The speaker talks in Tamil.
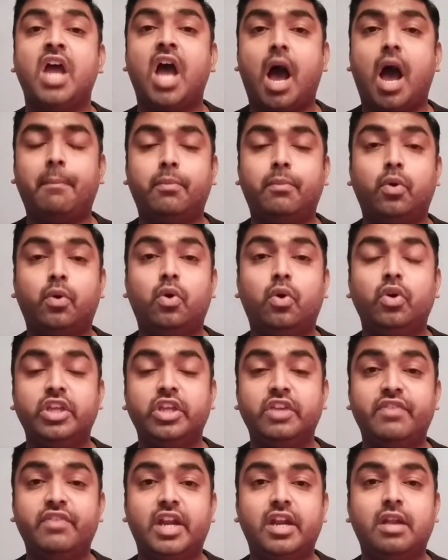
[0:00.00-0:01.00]
அப்போ
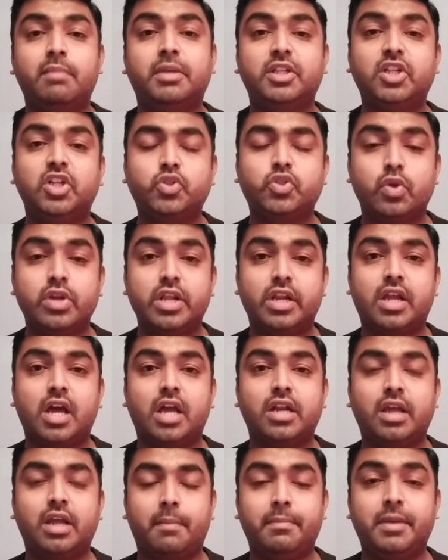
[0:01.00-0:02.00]
இவர் என்ன பதில்
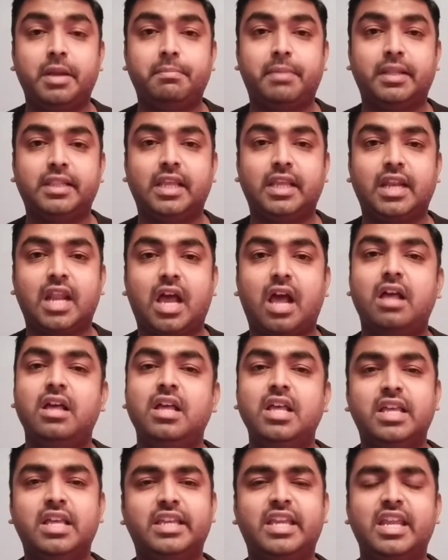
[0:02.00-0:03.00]
சொல்லியிருக்காரு அப்படின்னு பார்த்தீங்கன்னா
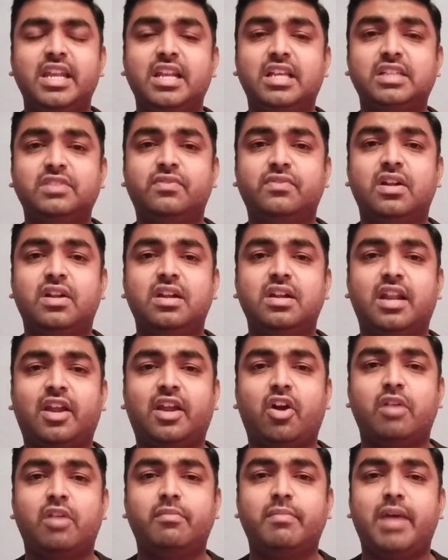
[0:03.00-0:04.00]
கின்னஸ் வேர்ல்ட்
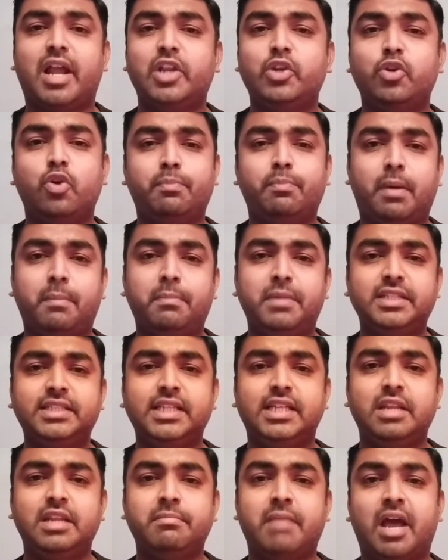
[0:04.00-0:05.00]
ரெக்கார்ட் மேலேயோ
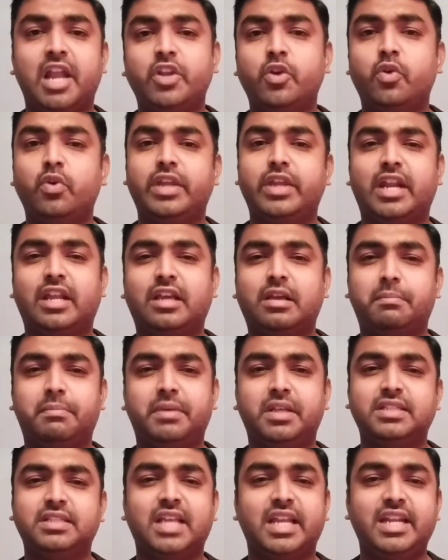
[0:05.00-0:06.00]
பப்ளிசிட்டி மேலேயோ எனக்கு
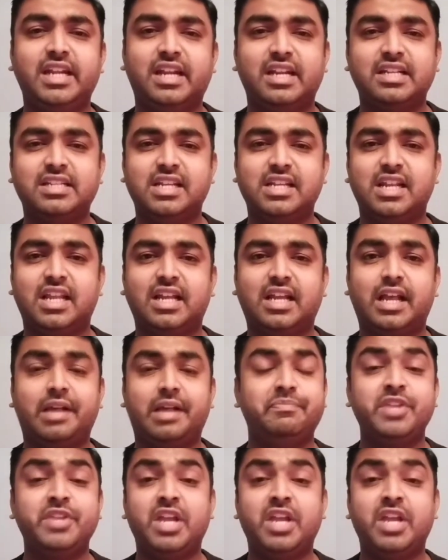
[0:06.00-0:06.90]
பெருசா இன்ட்ரெஸ்ட் இல்லைங்க